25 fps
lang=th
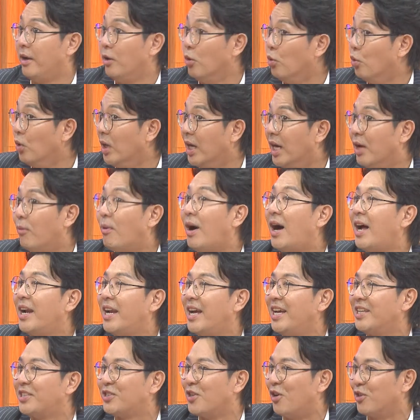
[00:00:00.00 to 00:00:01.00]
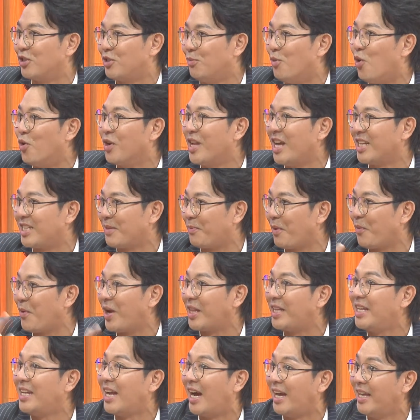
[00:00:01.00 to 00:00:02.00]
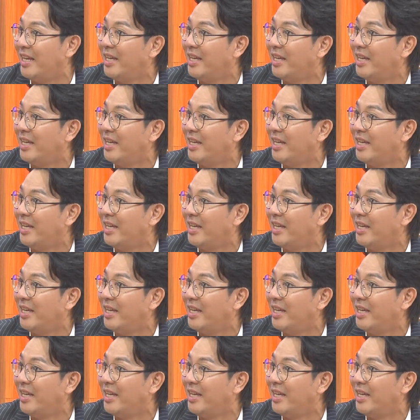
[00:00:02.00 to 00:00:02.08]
ดูเลยว่าใน 2 ชั่วโมงนี้จะไปแวะที่ไหน